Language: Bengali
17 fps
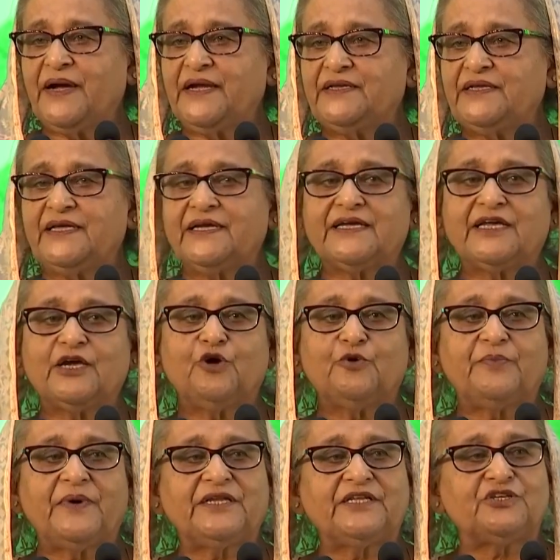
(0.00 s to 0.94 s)
পায়নি কেউ
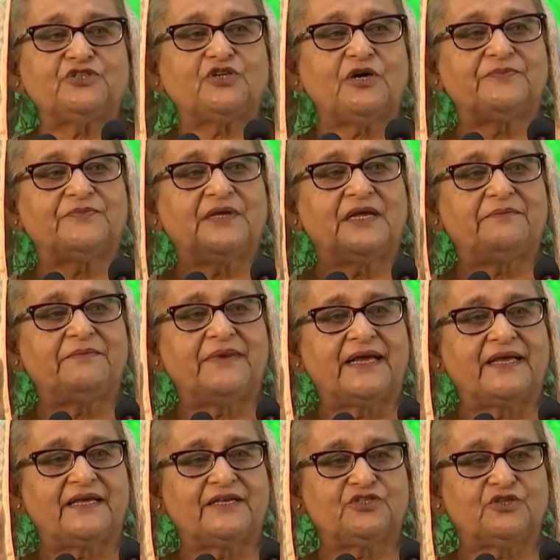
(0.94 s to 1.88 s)
পায়নি সব তার
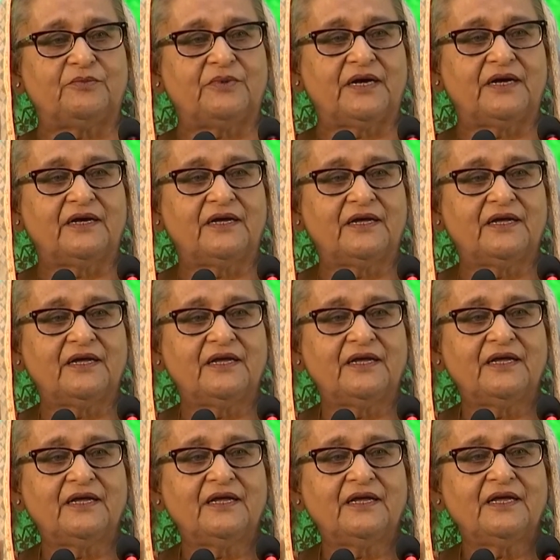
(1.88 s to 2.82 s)
ব্যাংকে জমা
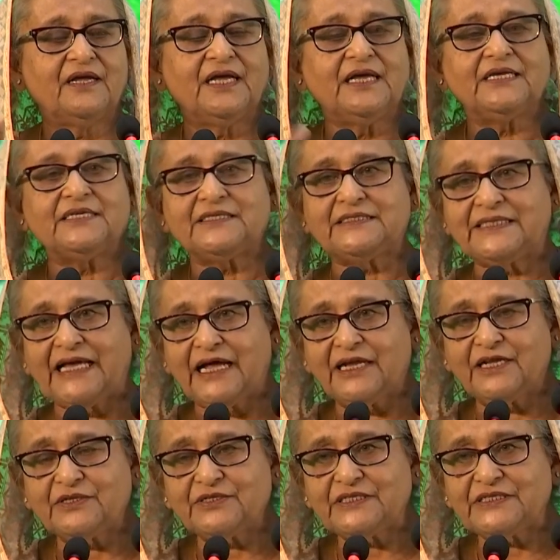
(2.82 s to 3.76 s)

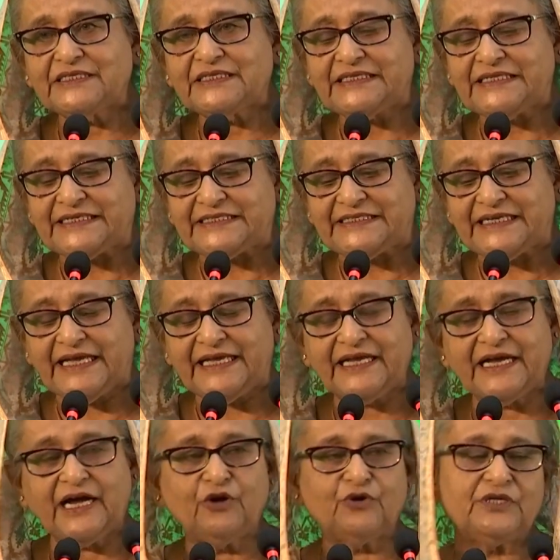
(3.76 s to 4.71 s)
তার সেই
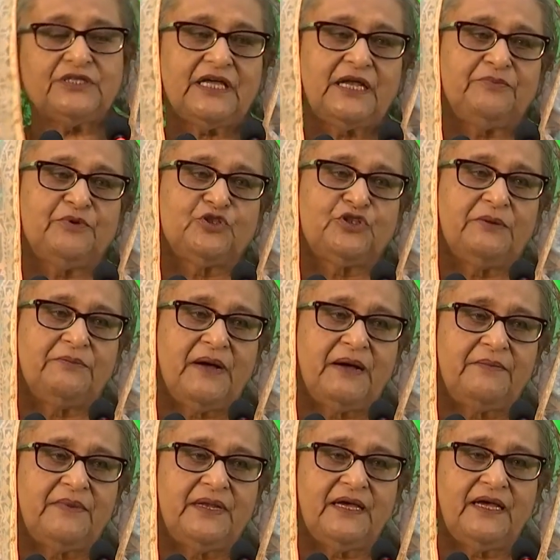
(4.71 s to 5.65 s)
কারণে তার বিরুদ্ধে
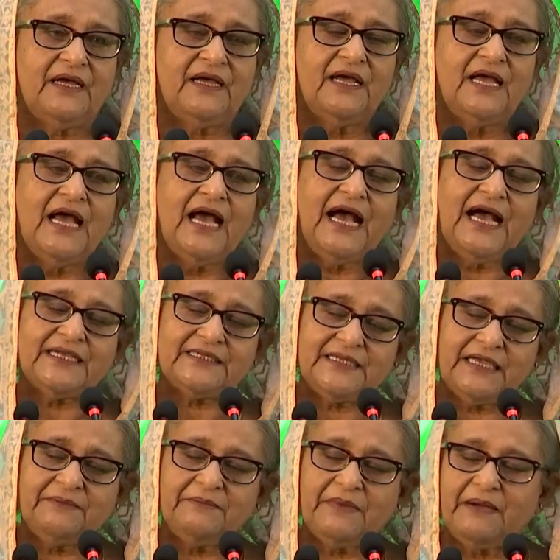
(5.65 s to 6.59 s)
মামলা আর
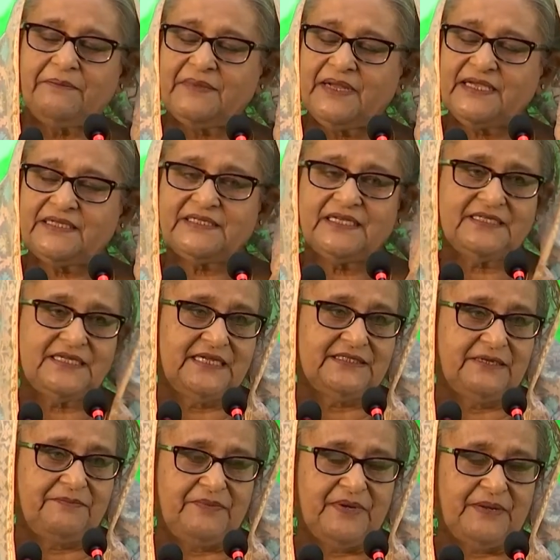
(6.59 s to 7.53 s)
সেই মামলায় সে
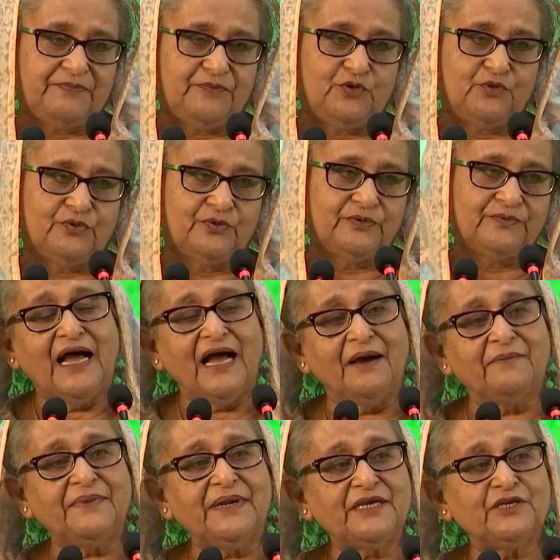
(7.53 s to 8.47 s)
সাজাপ্রাপ্ত
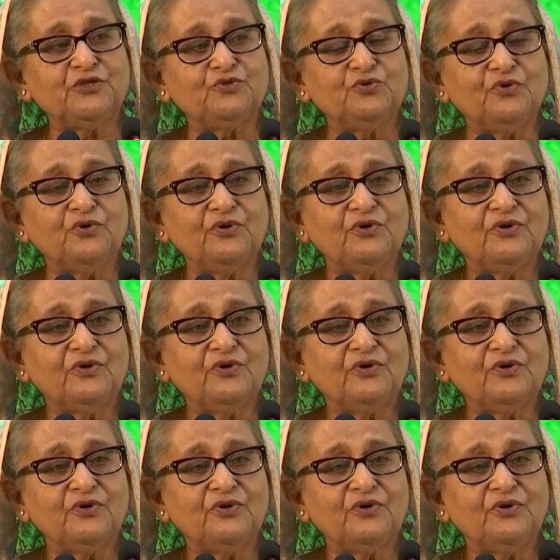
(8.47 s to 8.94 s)
আমরা কিন্তু